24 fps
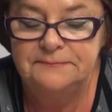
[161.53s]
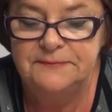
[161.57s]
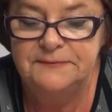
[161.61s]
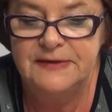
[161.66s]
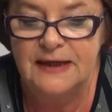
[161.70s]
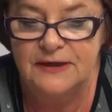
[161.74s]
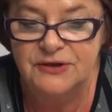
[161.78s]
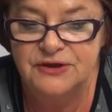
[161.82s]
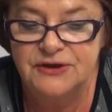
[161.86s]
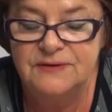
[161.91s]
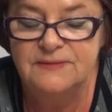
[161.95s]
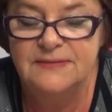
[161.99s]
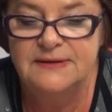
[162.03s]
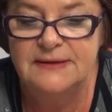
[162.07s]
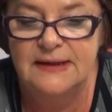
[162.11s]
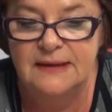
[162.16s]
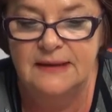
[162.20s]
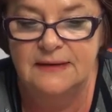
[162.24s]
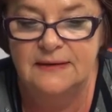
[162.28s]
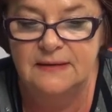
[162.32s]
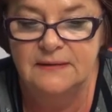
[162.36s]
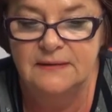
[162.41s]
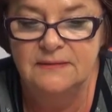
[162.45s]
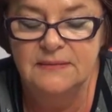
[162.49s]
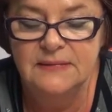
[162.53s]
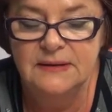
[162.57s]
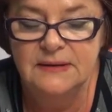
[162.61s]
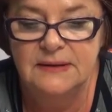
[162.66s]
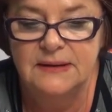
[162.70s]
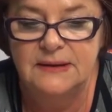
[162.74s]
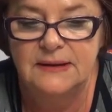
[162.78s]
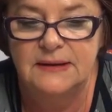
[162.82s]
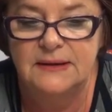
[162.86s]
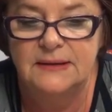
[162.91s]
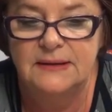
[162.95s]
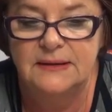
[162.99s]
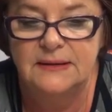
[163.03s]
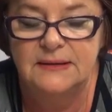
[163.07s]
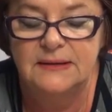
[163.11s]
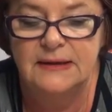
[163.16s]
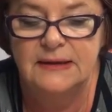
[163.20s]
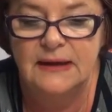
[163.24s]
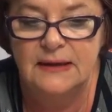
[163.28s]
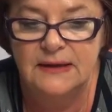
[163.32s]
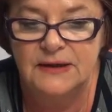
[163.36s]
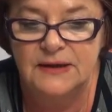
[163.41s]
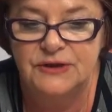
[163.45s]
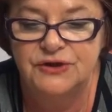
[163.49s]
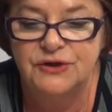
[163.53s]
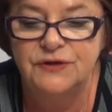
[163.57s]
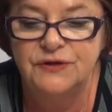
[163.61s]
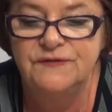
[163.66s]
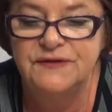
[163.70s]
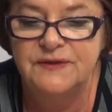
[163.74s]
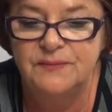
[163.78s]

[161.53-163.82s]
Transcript: naszym zdaniem e, należy